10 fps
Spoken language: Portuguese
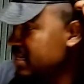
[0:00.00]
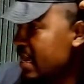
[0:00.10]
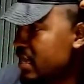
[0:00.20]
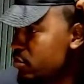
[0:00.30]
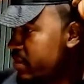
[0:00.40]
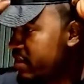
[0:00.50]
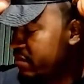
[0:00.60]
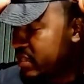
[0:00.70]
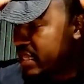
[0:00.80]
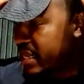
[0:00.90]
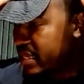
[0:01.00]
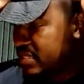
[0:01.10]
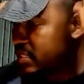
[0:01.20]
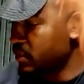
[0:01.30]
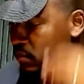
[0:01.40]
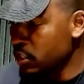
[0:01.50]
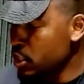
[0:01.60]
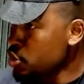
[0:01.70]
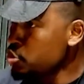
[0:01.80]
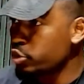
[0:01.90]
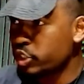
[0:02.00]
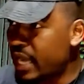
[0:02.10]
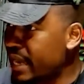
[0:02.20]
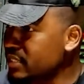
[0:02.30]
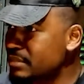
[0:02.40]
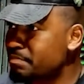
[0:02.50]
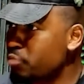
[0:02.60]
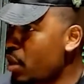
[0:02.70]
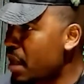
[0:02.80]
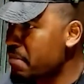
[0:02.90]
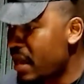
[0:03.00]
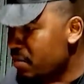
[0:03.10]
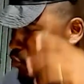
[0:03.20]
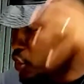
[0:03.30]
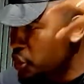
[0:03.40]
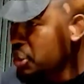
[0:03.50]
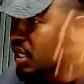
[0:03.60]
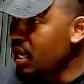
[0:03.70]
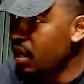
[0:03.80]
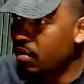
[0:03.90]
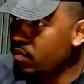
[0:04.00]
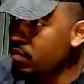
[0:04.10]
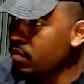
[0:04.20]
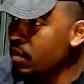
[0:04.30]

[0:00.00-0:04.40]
lado, um brevet desse, e os caras, pô, armado mochilão.